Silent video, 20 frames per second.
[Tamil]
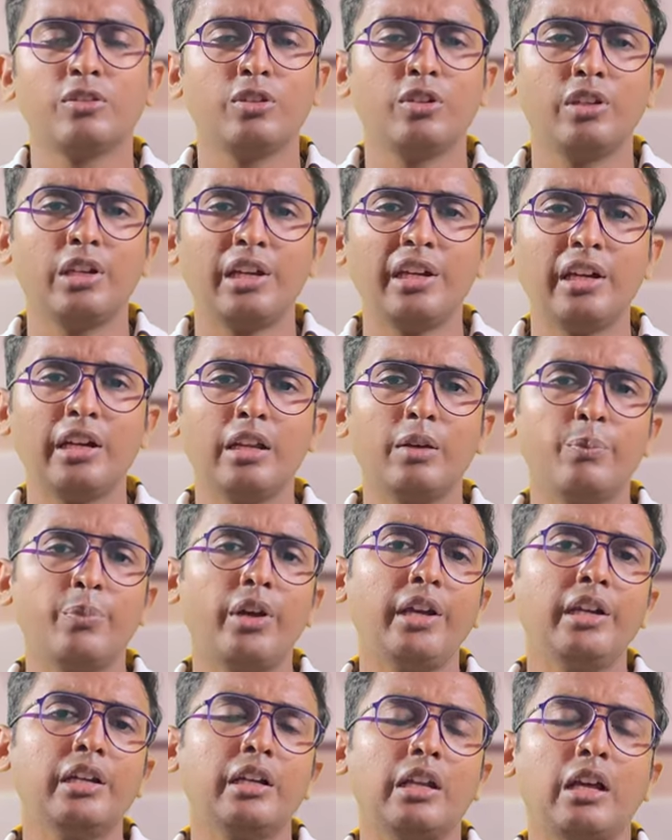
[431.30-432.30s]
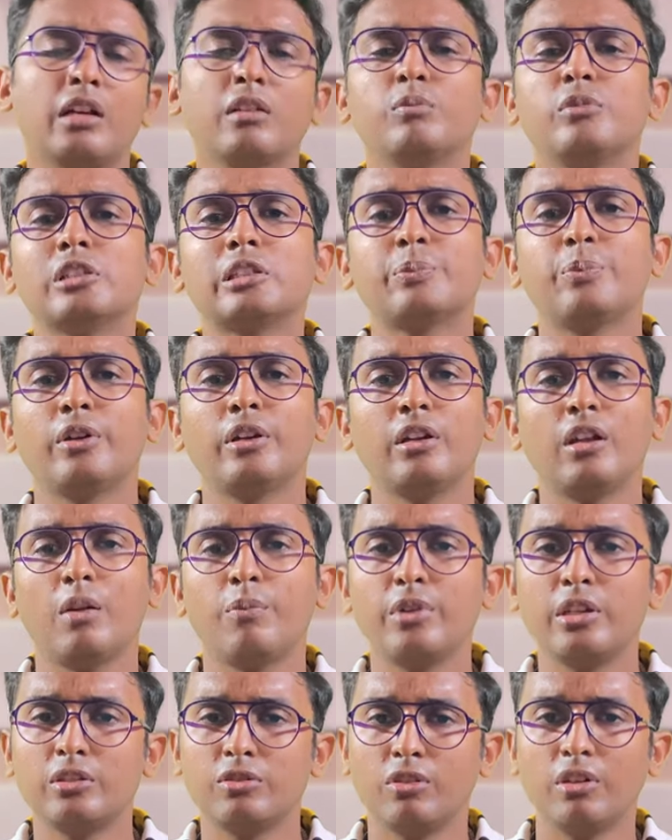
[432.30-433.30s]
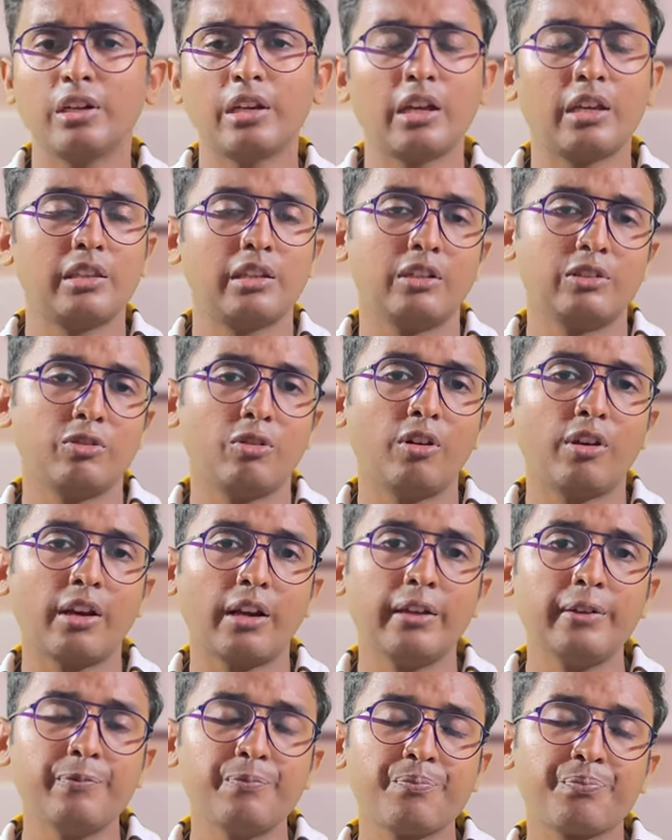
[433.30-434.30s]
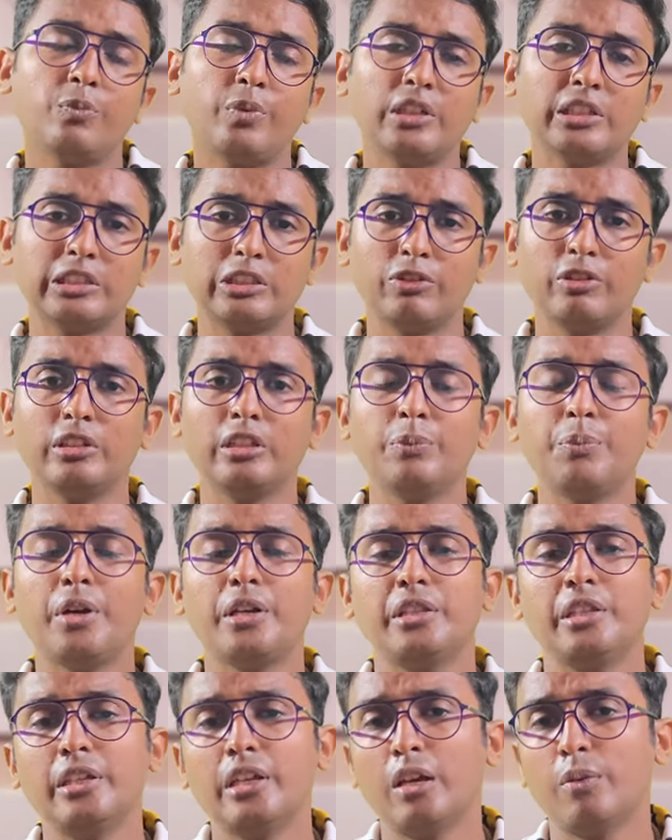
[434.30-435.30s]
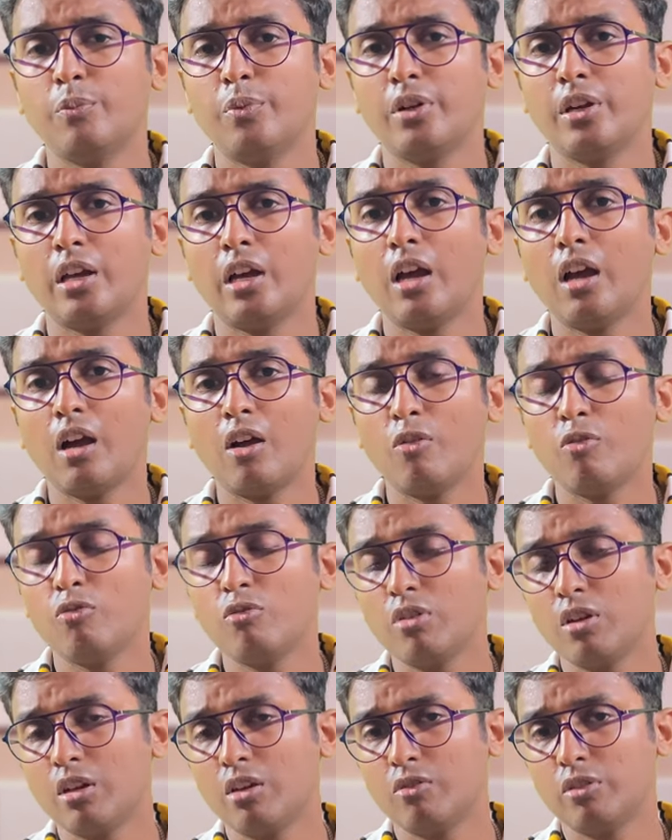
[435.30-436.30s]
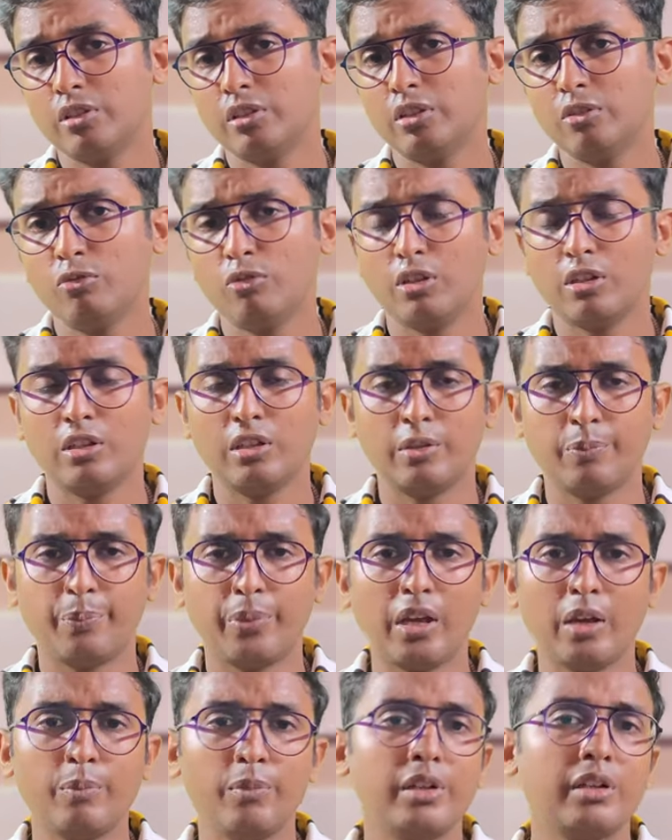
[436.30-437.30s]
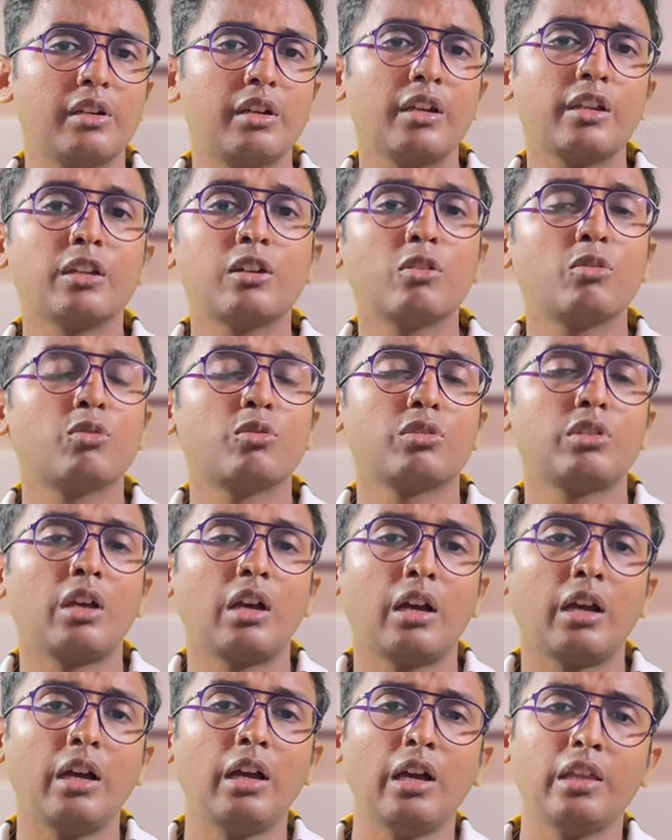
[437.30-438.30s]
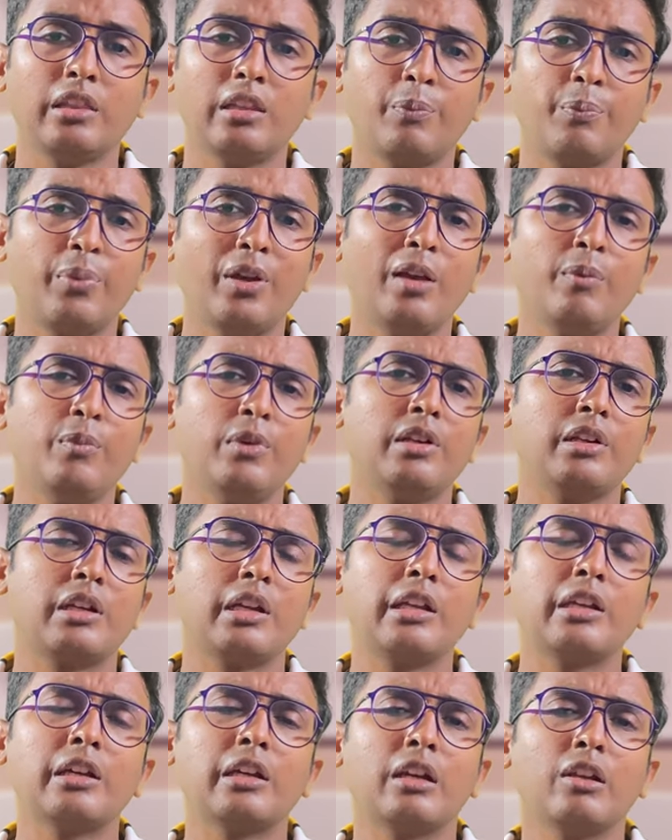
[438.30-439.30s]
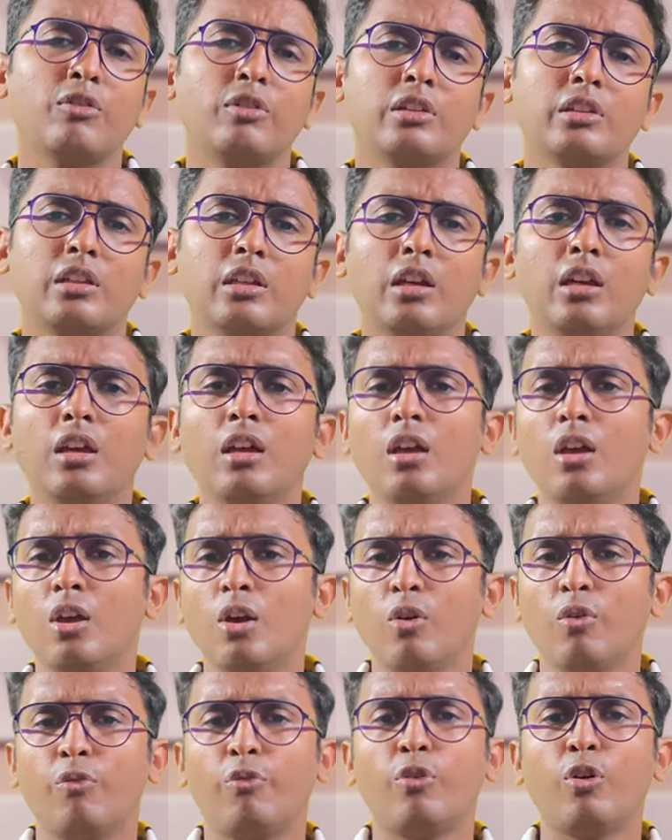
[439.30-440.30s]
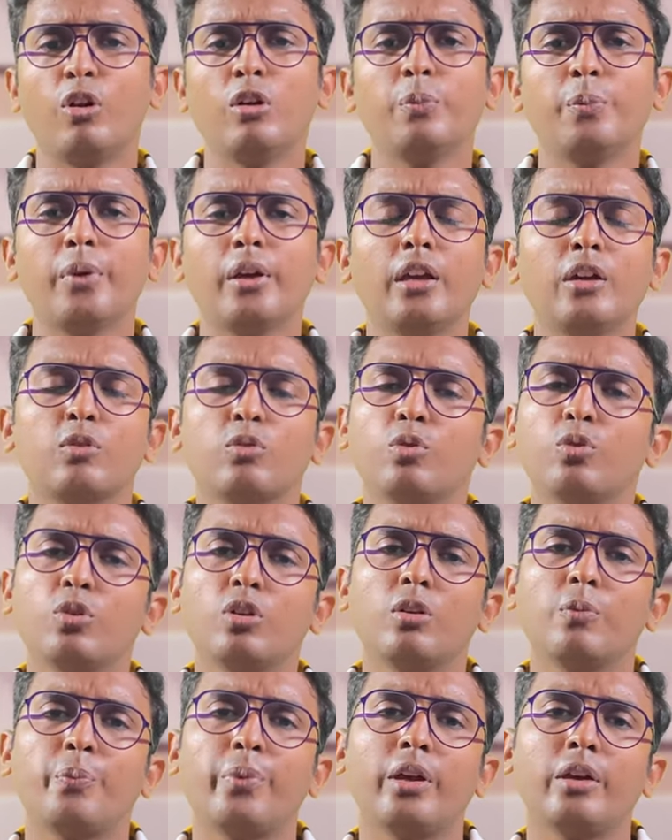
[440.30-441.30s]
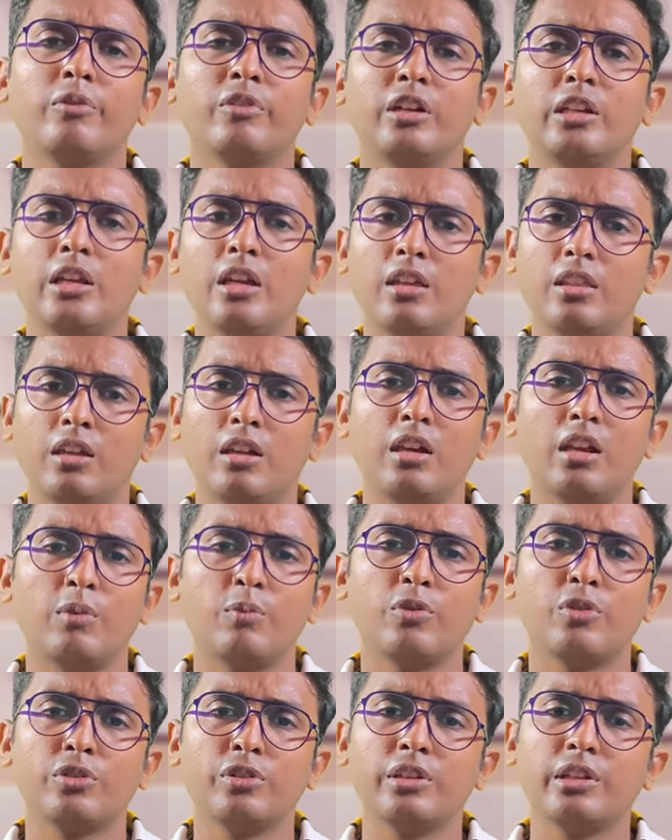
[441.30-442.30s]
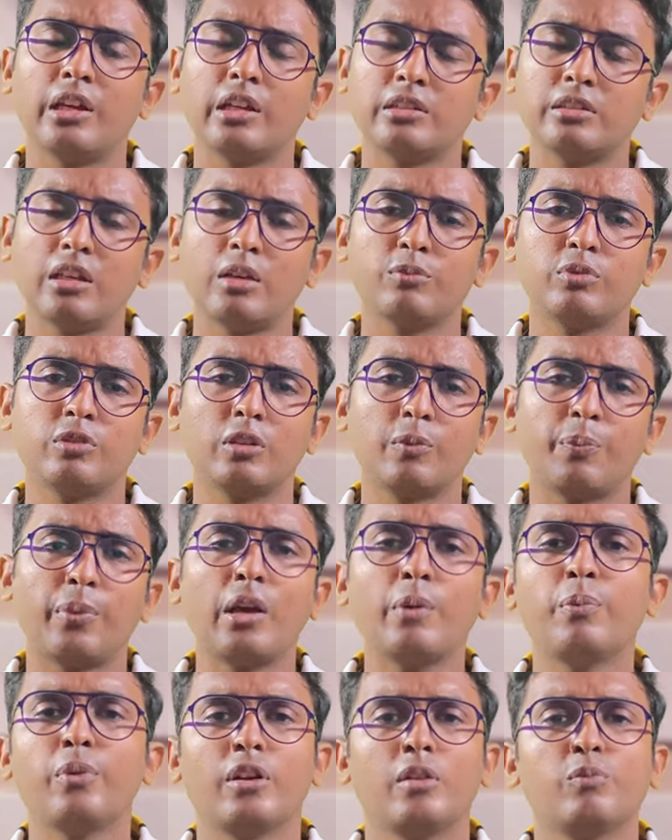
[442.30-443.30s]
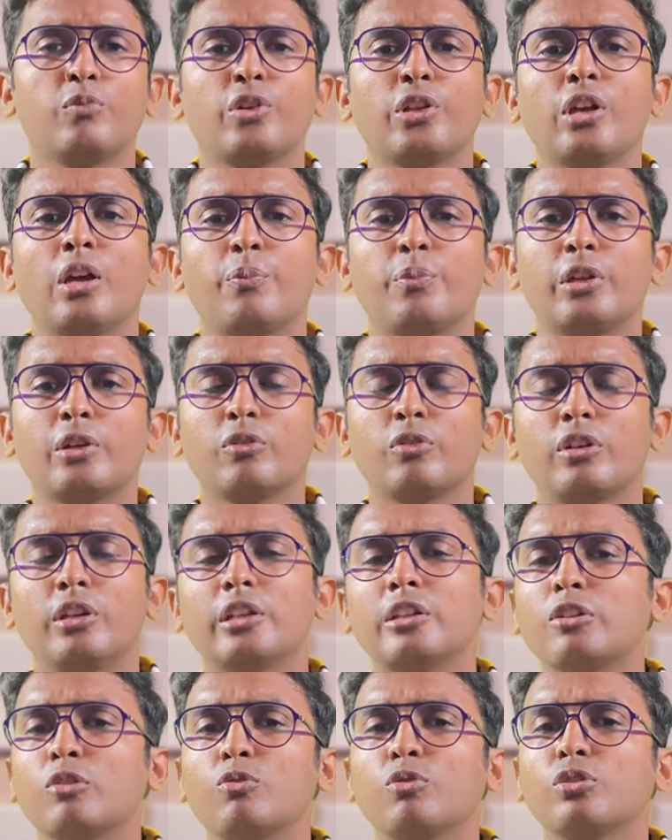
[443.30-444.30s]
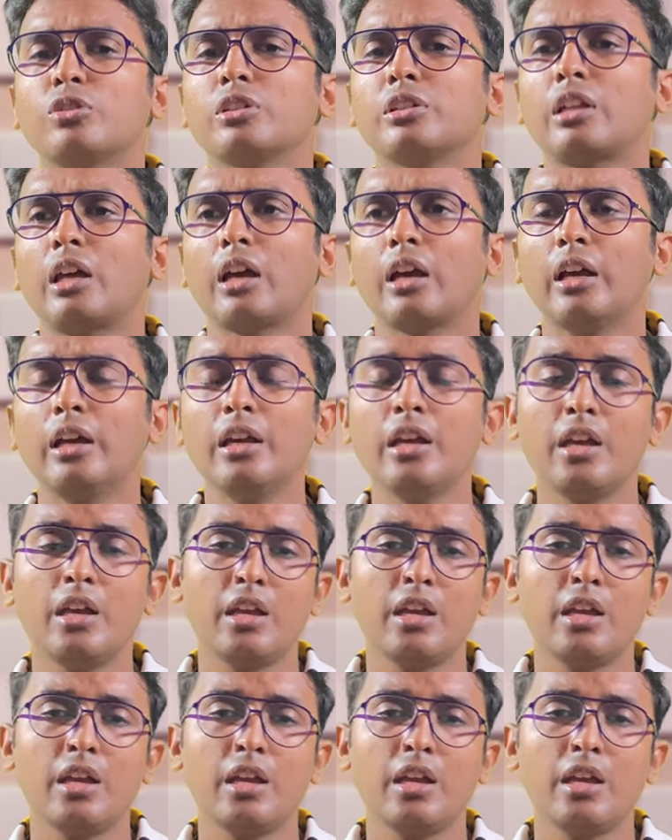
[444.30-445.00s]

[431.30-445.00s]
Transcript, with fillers: ஸோ என்னென்ன பாயிண்ட்டை நாங்கள் மிஸ் பண்ணிட்டோம் அப்படின்னு சொல்லி நான் இதில் சொல்கிறேன் ஸோ ஃபஸ்ட்டு வந்து பார்த்தீங்க அப்படின்னா அவங்க வந்து ஒரு பேமெண்ட் லிங்க் கொடுத்தாங்க அந்த பேமெண்ட் லிங்க்கில் வந்து ஃபோன்பே கூகுள் பே வழியாக தான் நம்ம வந்து எக்ஸாம்ஸுக்கு பே பண்ண முடியும் அப்படின்னு ஒரு லிங்க் கொடுத்துருந்தாங்க